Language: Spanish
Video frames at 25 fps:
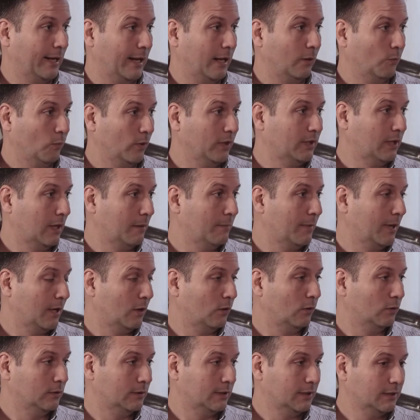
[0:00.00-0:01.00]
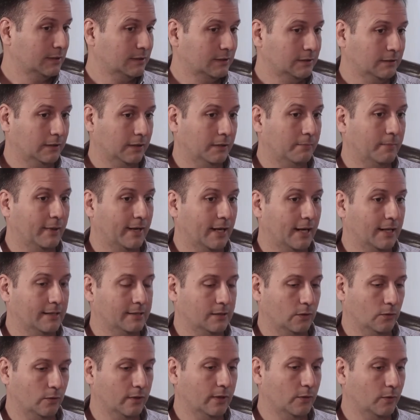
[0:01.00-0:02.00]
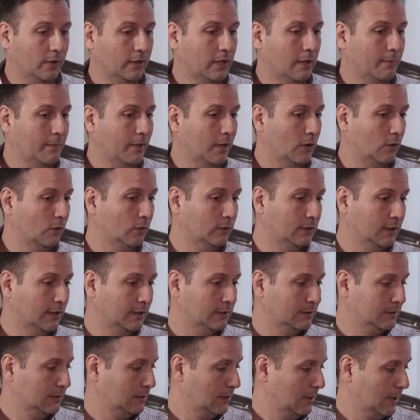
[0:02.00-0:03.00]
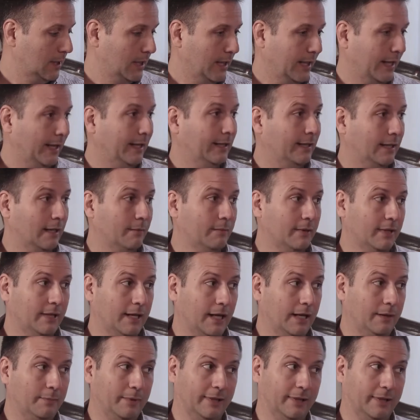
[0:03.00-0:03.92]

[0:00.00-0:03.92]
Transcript: para nuestras mascotas y para la salud de nuestras mascotas el tema de la